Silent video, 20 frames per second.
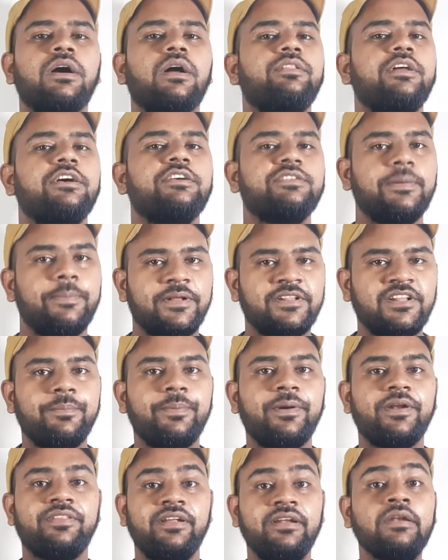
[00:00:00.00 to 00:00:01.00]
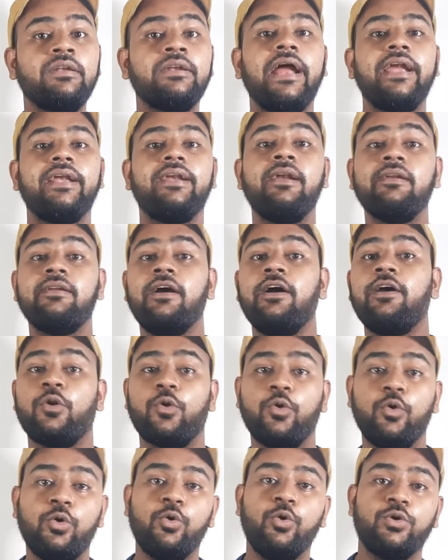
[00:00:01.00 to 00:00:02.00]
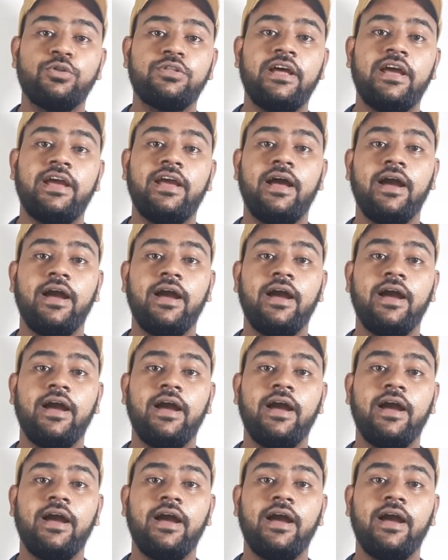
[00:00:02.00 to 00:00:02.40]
10 से 15 परसेंट टाइटल का रोल होता है